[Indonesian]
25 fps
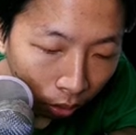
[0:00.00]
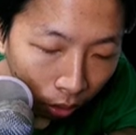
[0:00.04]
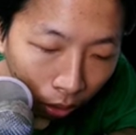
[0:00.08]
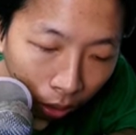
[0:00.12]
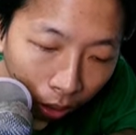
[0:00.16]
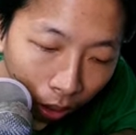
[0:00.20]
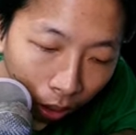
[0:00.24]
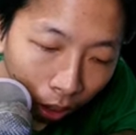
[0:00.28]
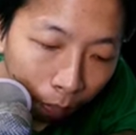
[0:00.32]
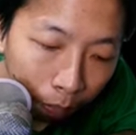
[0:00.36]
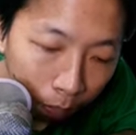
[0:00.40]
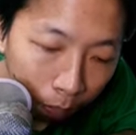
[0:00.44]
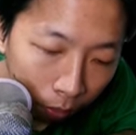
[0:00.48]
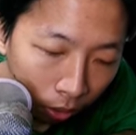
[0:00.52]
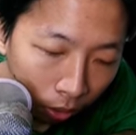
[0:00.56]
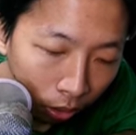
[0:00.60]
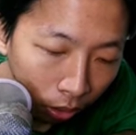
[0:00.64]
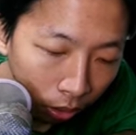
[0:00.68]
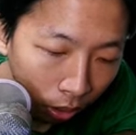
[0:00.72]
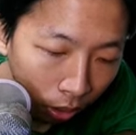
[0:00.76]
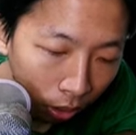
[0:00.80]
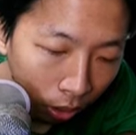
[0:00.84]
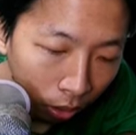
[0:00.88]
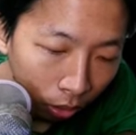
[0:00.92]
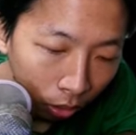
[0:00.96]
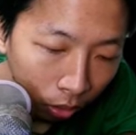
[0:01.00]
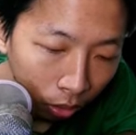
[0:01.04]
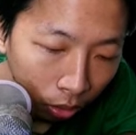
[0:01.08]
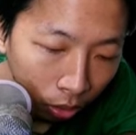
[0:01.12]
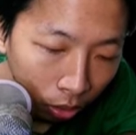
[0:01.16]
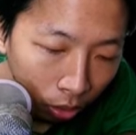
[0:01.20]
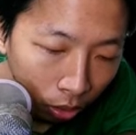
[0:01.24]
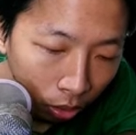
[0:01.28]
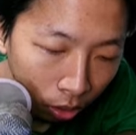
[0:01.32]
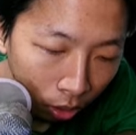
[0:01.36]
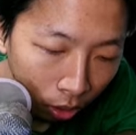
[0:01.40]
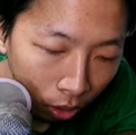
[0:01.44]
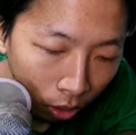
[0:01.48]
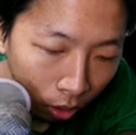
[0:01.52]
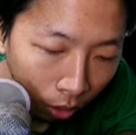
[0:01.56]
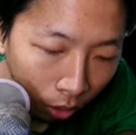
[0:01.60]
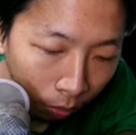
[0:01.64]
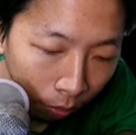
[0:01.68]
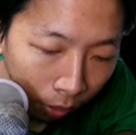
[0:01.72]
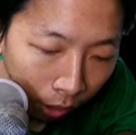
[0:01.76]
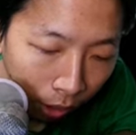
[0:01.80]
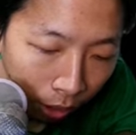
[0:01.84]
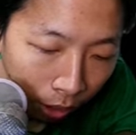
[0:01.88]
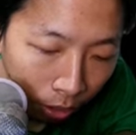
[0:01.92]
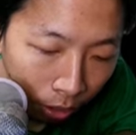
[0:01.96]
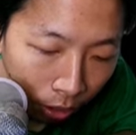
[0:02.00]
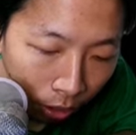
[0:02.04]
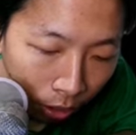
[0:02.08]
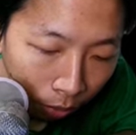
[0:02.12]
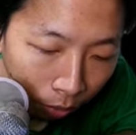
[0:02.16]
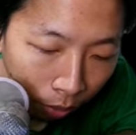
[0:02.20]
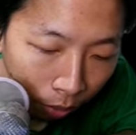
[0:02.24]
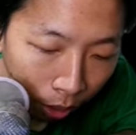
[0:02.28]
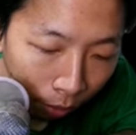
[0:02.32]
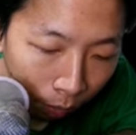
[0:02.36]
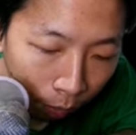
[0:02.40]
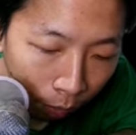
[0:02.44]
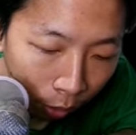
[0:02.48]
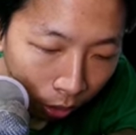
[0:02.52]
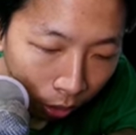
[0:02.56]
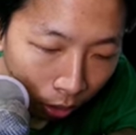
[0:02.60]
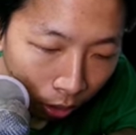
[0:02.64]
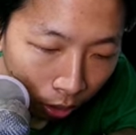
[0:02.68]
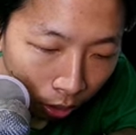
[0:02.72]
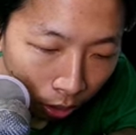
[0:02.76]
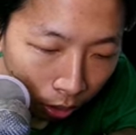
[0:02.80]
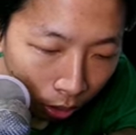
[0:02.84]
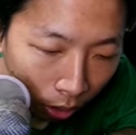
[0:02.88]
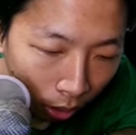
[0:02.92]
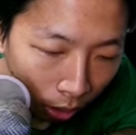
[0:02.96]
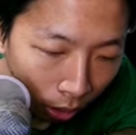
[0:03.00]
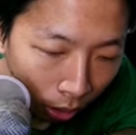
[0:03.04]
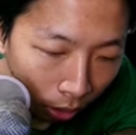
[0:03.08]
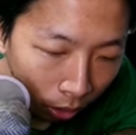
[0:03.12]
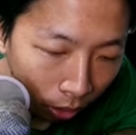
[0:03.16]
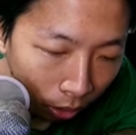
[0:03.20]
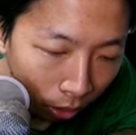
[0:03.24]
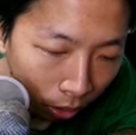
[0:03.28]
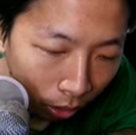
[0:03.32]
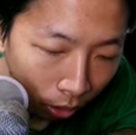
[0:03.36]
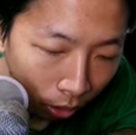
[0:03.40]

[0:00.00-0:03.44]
Repot ya Jujuran aplikasi ini merepotkan sekali